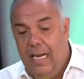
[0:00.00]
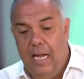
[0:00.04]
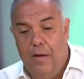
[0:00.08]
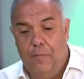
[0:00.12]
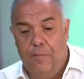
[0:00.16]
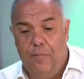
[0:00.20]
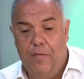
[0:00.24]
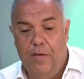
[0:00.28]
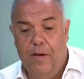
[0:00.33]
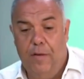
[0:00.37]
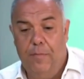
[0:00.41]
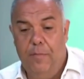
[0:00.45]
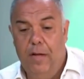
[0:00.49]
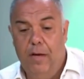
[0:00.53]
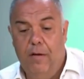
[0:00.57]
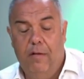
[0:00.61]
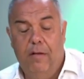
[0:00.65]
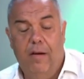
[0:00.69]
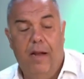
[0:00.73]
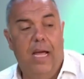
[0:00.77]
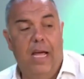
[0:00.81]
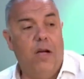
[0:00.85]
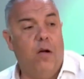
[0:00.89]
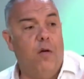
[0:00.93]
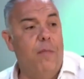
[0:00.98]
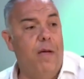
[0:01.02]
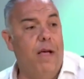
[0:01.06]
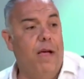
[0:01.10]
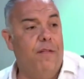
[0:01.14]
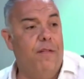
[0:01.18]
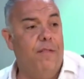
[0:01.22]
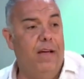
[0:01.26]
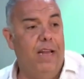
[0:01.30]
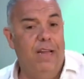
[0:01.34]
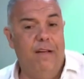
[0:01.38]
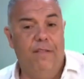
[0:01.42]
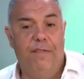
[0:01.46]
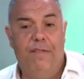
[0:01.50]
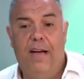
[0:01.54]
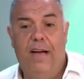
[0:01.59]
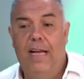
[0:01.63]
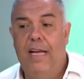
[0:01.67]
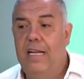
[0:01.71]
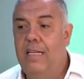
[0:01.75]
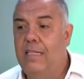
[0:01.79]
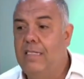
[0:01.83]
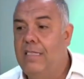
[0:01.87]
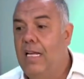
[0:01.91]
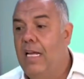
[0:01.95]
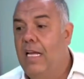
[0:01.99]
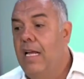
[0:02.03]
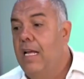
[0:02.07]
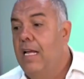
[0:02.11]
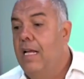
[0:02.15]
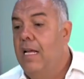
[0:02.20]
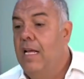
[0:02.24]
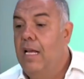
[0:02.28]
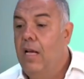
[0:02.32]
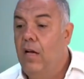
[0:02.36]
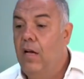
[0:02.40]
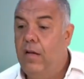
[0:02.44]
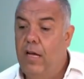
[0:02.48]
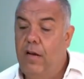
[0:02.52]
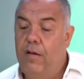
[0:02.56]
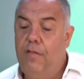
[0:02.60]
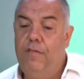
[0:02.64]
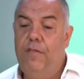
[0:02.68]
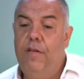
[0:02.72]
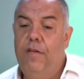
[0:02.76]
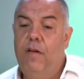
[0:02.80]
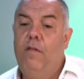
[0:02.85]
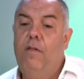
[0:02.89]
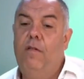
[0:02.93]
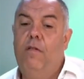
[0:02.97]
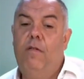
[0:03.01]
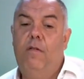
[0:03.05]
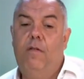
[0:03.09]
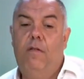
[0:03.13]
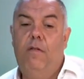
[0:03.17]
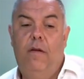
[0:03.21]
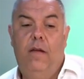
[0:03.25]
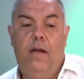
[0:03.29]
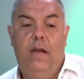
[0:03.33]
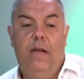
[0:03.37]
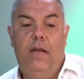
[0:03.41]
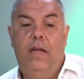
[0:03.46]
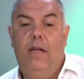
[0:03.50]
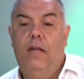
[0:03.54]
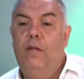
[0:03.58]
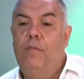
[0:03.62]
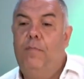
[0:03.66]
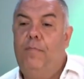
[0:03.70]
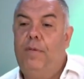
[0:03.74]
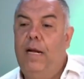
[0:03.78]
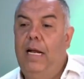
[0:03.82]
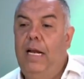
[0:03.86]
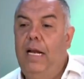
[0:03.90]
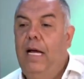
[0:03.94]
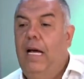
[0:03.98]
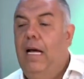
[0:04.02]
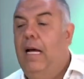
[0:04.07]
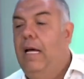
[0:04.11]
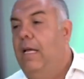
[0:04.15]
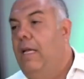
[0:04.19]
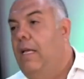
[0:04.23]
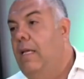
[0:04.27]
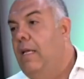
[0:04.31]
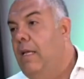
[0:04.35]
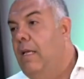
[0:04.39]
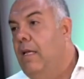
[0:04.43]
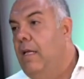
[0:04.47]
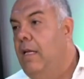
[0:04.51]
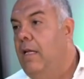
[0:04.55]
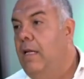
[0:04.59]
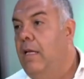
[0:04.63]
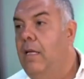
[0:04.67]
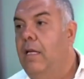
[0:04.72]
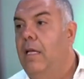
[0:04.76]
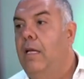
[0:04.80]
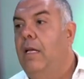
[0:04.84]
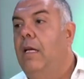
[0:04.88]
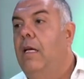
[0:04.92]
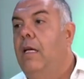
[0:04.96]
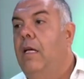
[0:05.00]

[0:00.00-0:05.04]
lá pro Flamengo lá. E como é que vai levar ele? Eu quero ver o, ele indo pra lá. Você acha que o